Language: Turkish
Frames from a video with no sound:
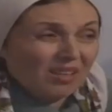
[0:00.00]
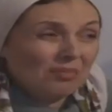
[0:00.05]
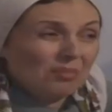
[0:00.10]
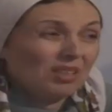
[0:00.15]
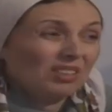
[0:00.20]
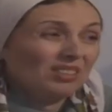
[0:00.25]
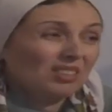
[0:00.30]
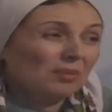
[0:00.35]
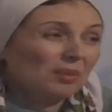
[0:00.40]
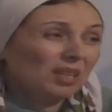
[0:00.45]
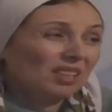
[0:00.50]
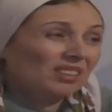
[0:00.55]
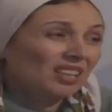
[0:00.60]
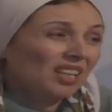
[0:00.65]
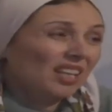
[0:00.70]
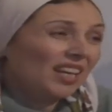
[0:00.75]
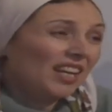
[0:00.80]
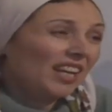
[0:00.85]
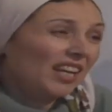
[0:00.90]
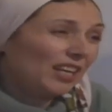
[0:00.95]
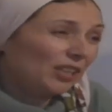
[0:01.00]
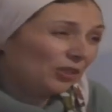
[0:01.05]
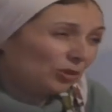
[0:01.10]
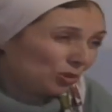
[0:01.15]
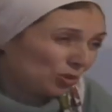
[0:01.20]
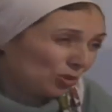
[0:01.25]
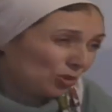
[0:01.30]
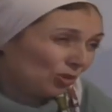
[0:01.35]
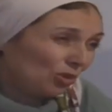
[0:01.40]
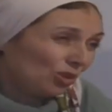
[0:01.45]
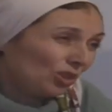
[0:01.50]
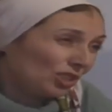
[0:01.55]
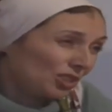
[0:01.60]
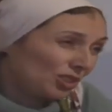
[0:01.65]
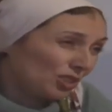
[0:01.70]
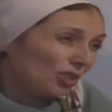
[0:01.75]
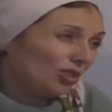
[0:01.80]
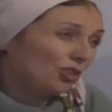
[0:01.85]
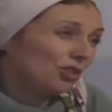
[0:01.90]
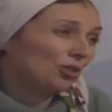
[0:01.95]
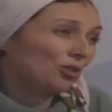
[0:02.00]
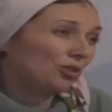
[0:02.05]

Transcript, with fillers: Aman aman en küçüğü kızılcık